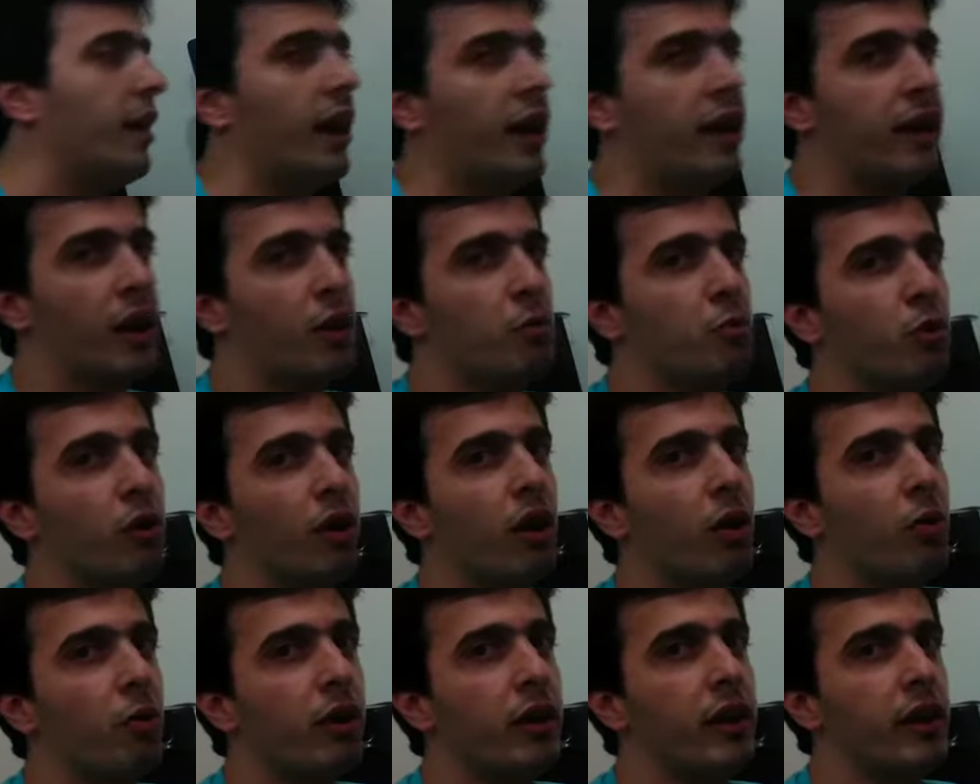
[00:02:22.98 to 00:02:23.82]
على الاحكام
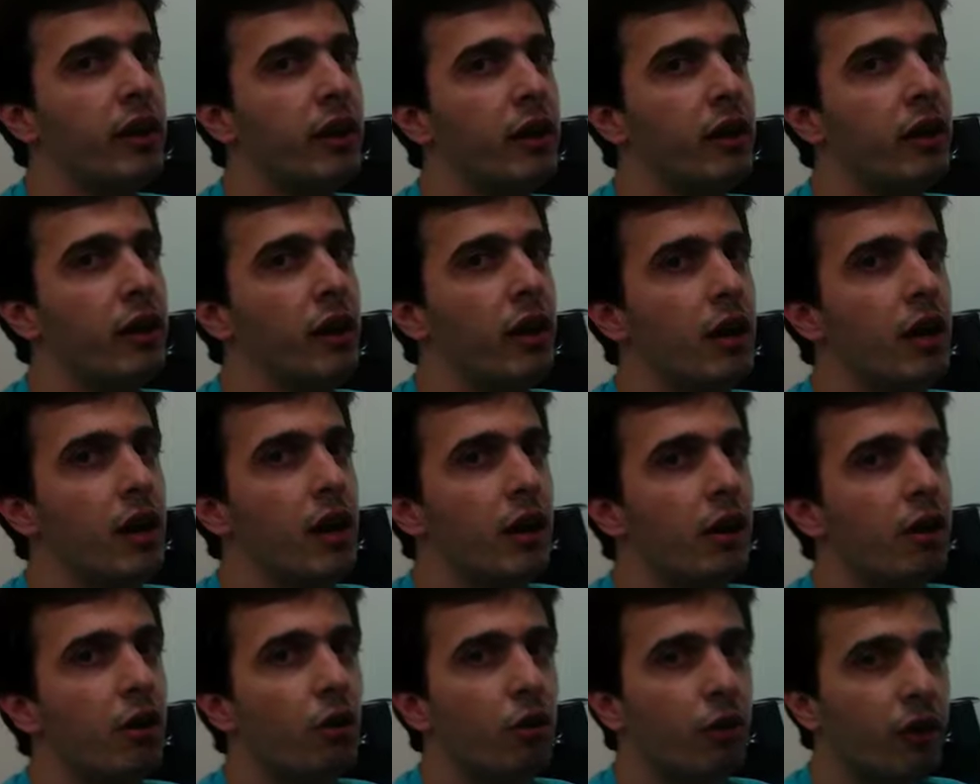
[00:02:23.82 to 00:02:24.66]
والقوانين
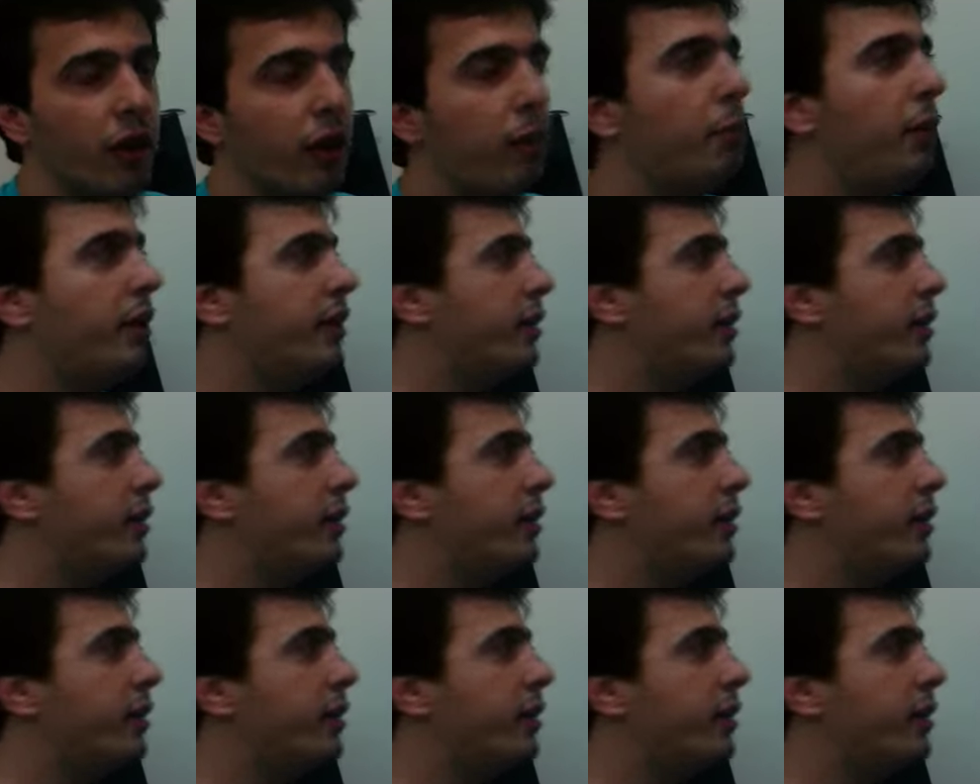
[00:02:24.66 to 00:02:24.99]
اوكي